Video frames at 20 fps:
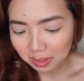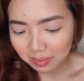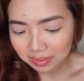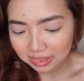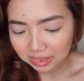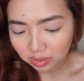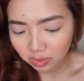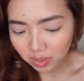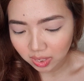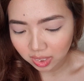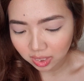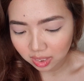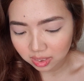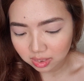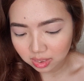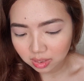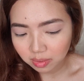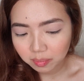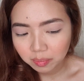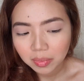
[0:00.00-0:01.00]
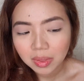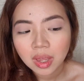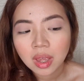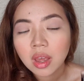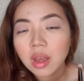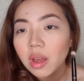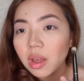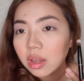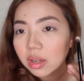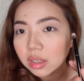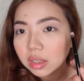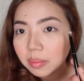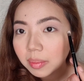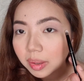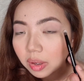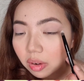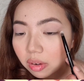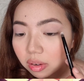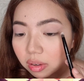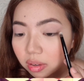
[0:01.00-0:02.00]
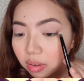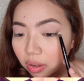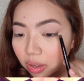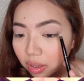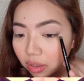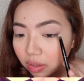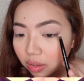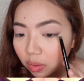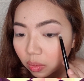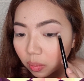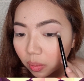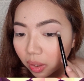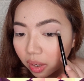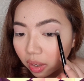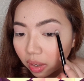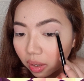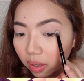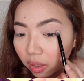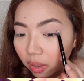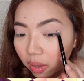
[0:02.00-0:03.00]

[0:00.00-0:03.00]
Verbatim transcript: udah pasti keluar nggak sih kita pakai on the grill di luar